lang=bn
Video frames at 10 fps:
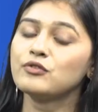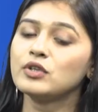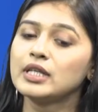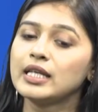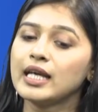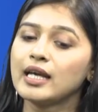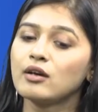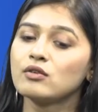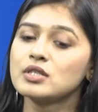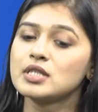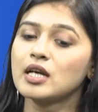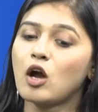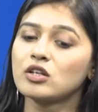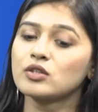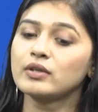ফুল নিয়ে হচ্ছে
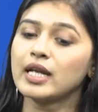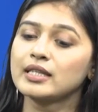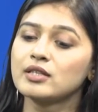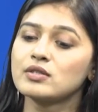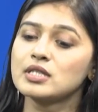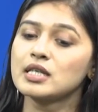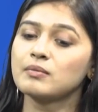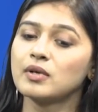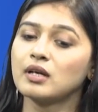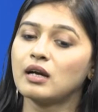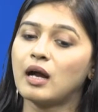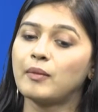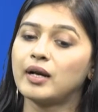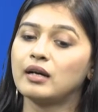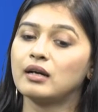হঠাৎ করে একদিন হচ্ছে
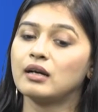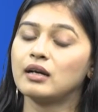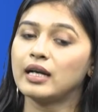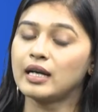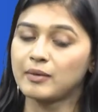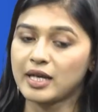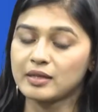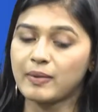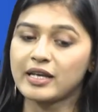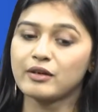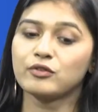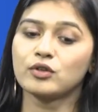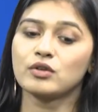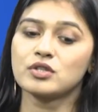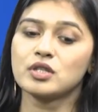আমার আমাকে একটা ভাইয়া ফোন
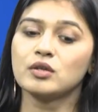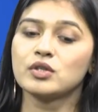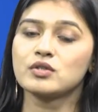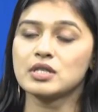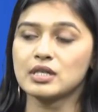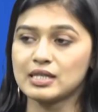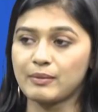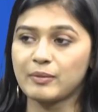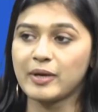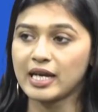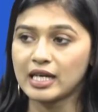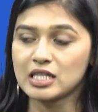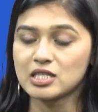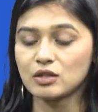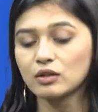করেছে ওটা হচ্ছে সাবির ভাইয়ের
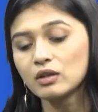এডি ছিল